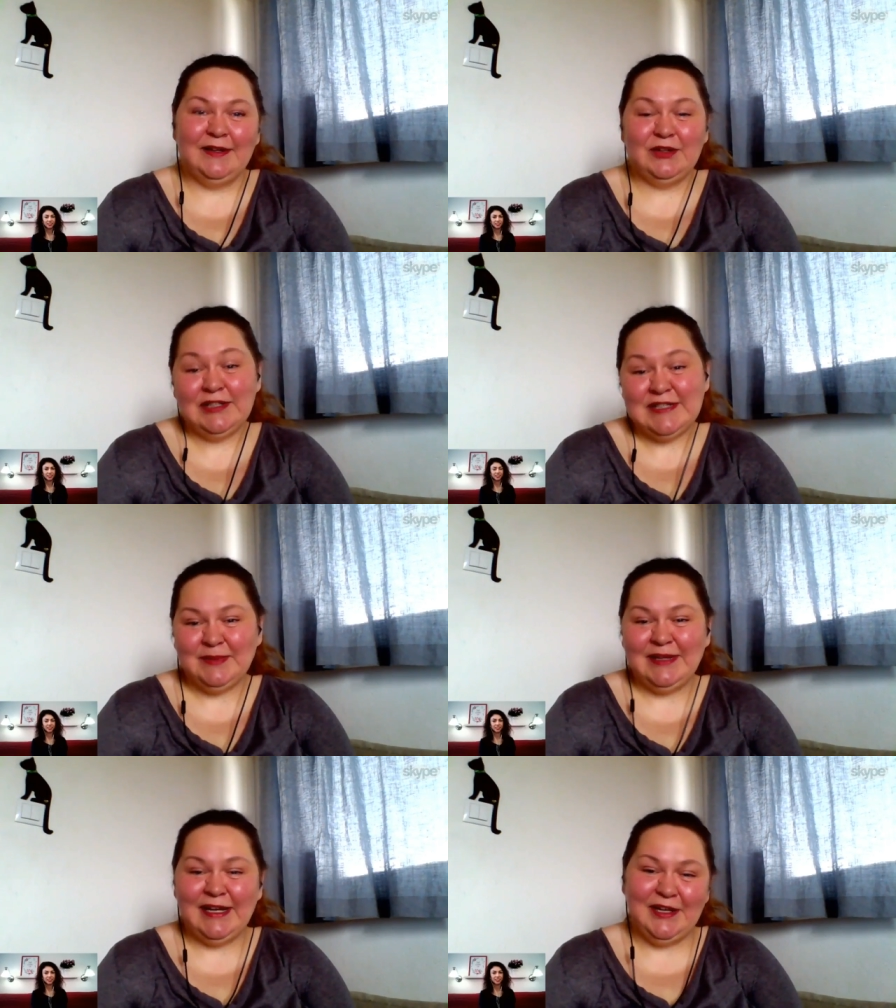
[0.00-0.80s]
no i
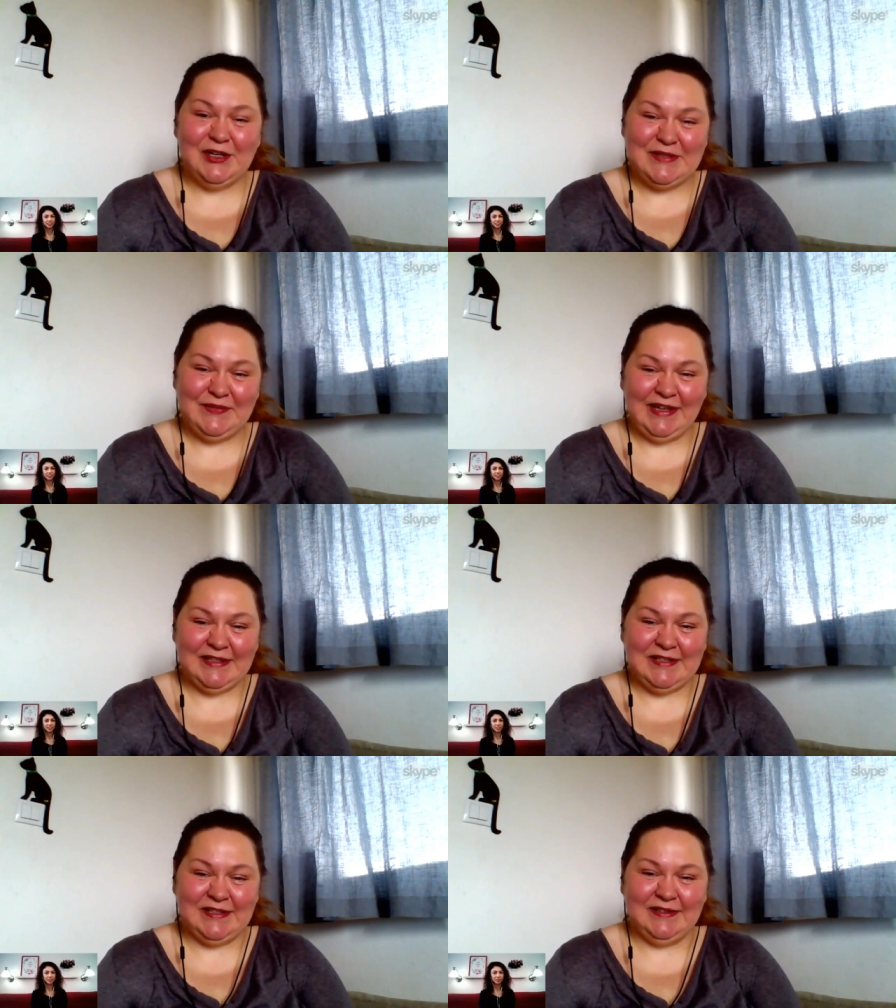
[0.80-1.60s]
chcemy dalej
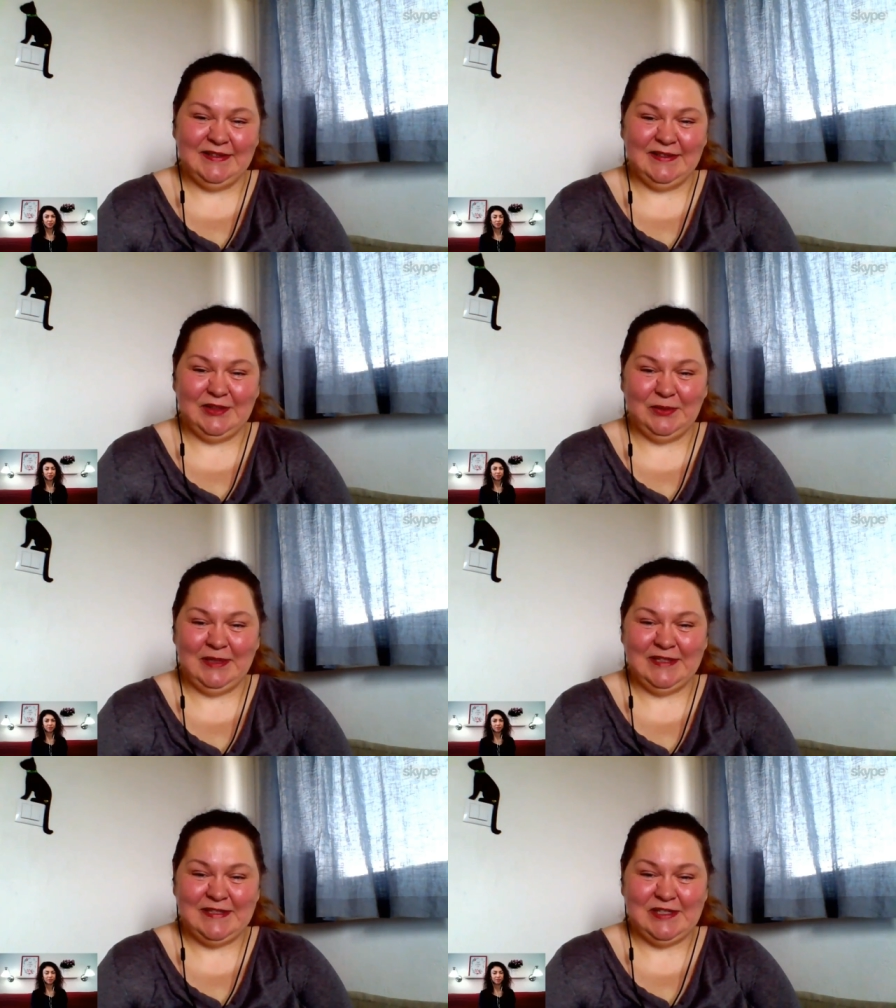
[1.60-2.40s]
rozwijać y, to
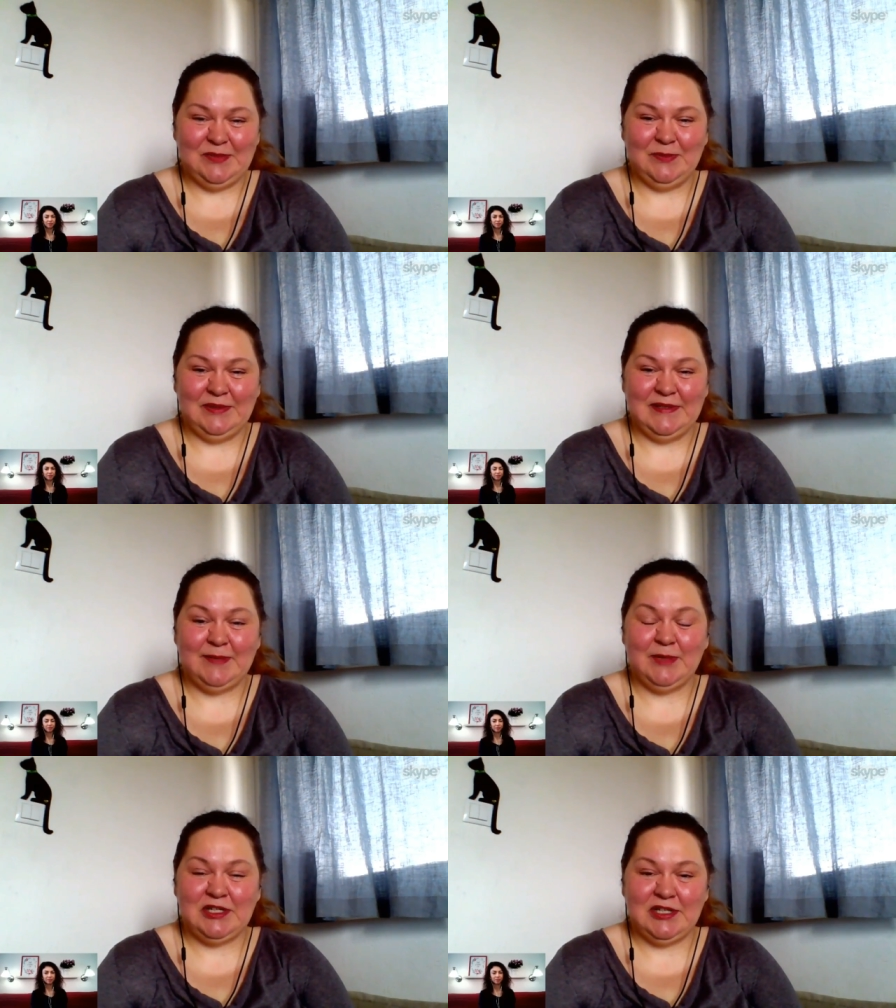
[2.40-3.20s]
miejsce, żeby
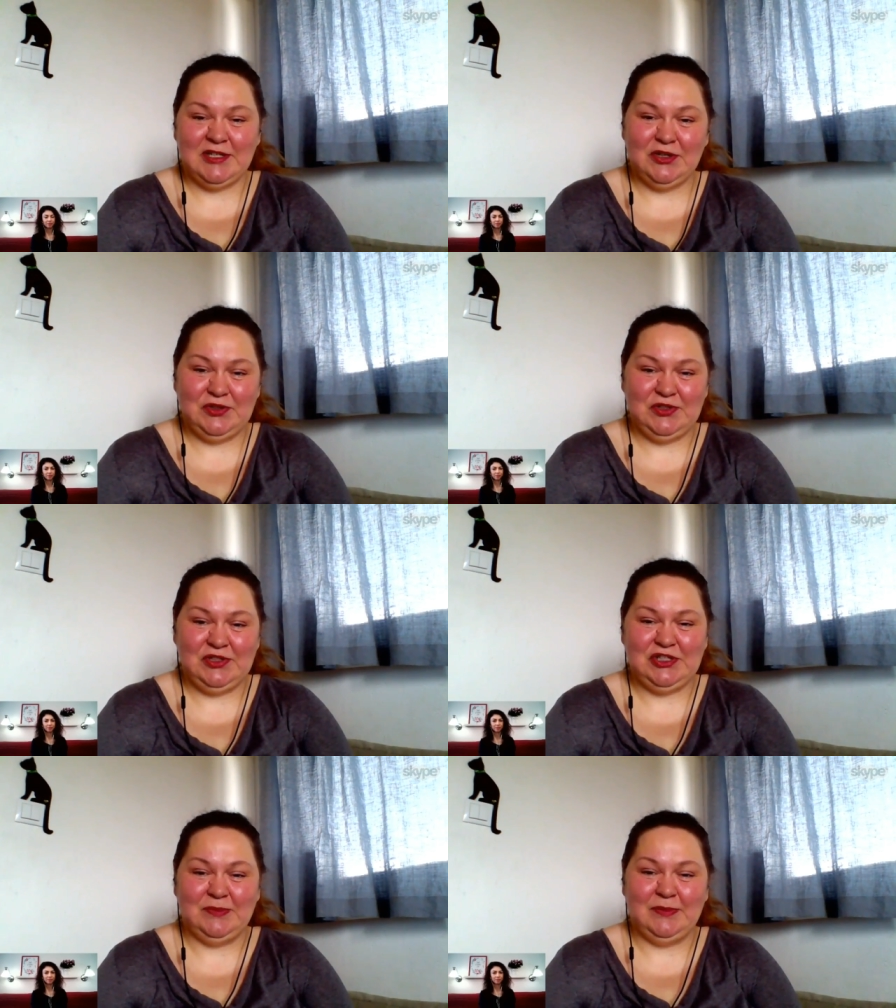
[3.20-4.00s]
zapraszać
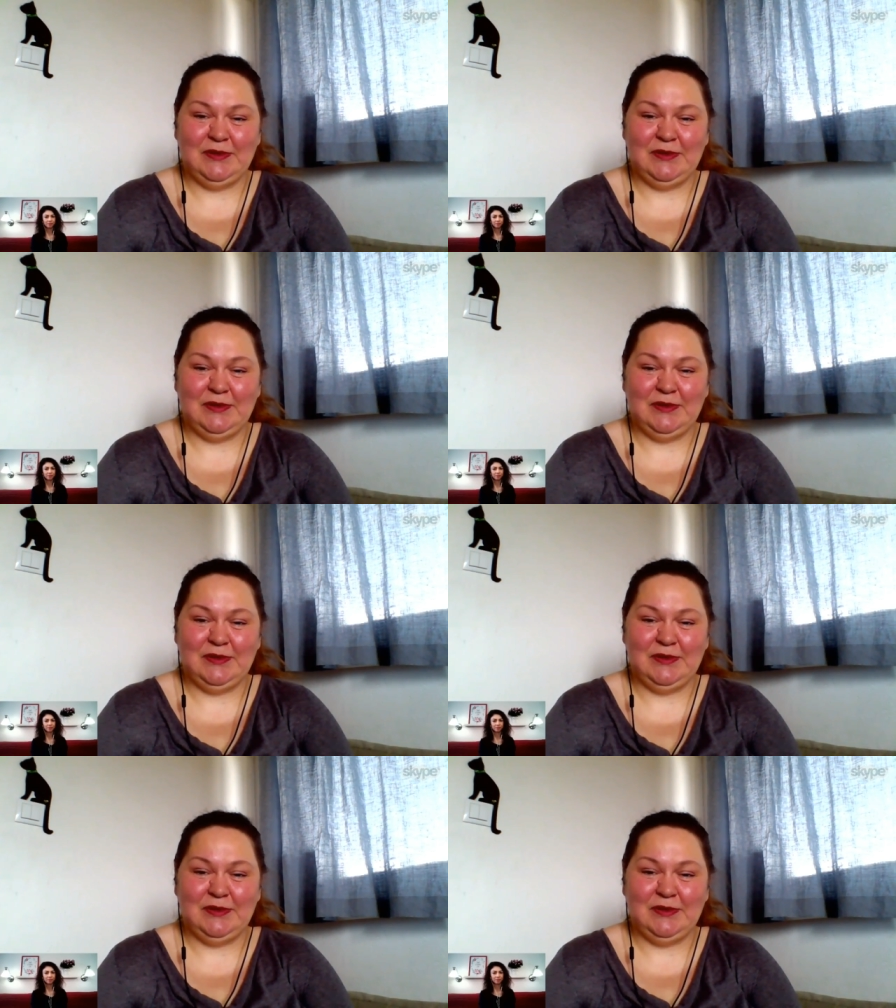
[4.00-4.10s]
gości, żeby,